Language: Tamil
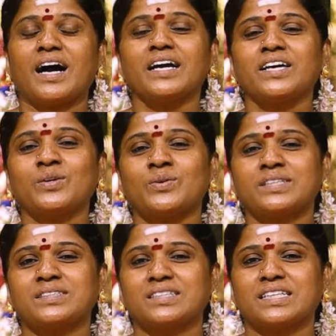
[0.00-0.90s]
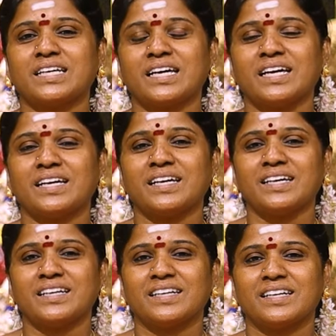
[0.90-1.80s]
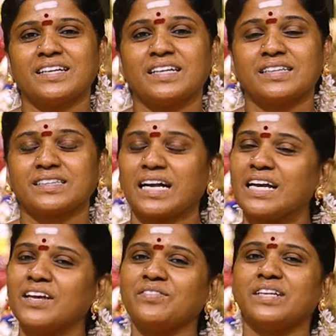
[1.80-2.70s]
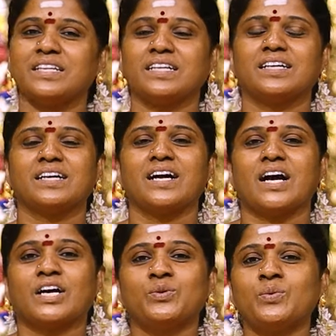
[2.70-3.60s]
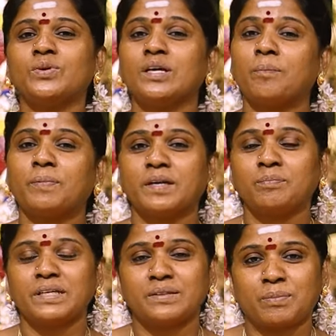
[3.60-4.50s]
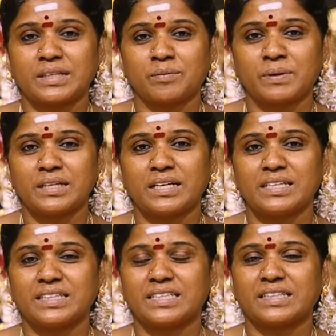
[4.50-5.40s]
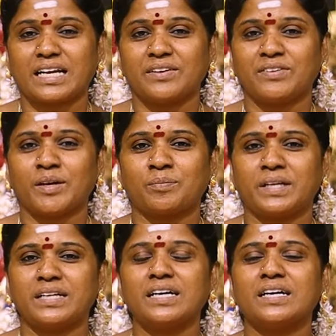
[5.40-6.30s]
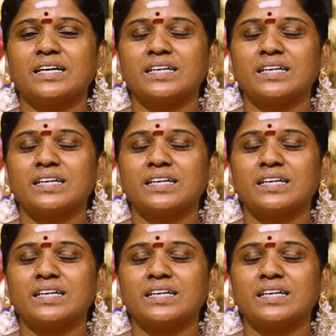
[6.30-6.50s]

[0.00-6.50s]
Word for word: ஆயர் குலத்துக்கே தலைவி நீ அதுவும் எப்படி பெண் பட்ட பெண்களுக்கு நீ தலைவி அப்படின்னா